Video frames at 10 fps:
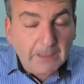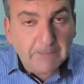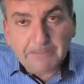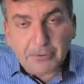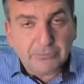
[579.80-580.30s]

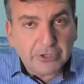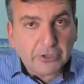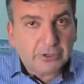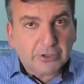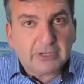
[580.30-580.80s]
me
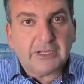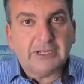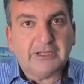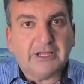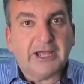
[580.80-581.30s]
prohibió
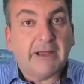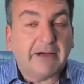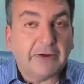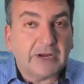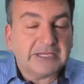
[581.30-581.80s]
eh,
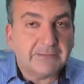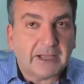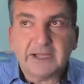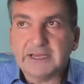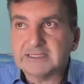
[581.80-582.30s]
grabar unas
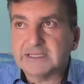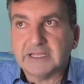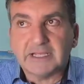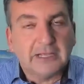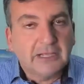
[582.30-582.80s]
imágenes
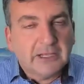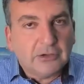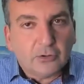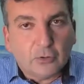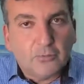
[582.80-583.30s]
de
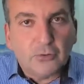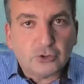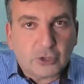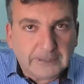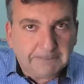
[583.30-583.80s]
un
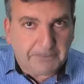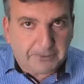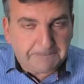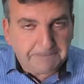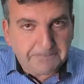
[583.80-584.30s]
punto
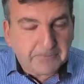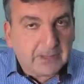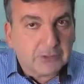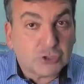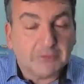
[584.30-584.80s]
limpio
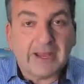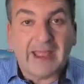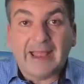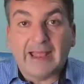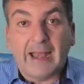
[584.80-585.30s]

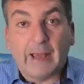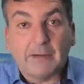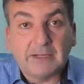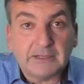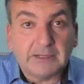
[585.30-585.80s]
sobre
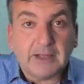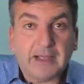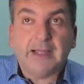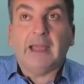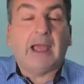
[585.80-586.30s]
a,
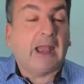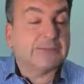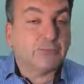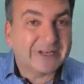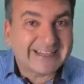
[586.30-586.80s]

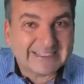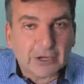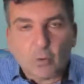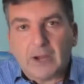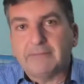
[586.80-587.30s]
las puertas
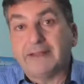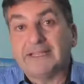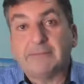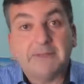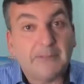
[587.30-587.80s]
del cual habían
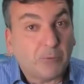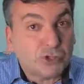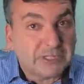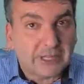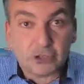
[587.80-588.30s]
depositado
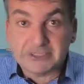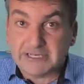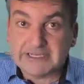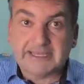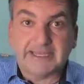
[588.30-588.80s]
depositado
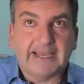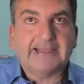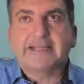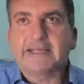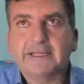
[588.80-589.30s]
seres que tenían
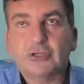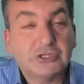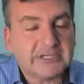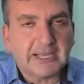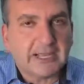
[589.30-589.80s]
que estar dentro
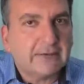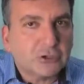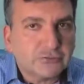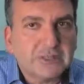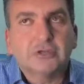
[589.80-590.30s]
y se quejaban
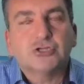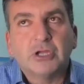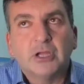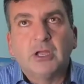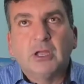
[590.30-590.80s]
los
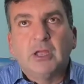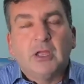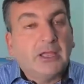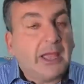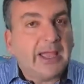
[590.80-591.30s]
vecinos.
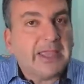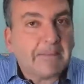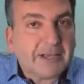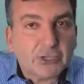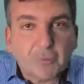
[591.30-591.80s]

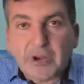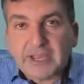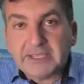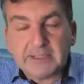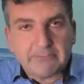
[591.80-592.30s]
Ella pasó por
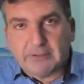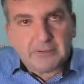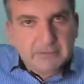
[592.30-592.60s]
allí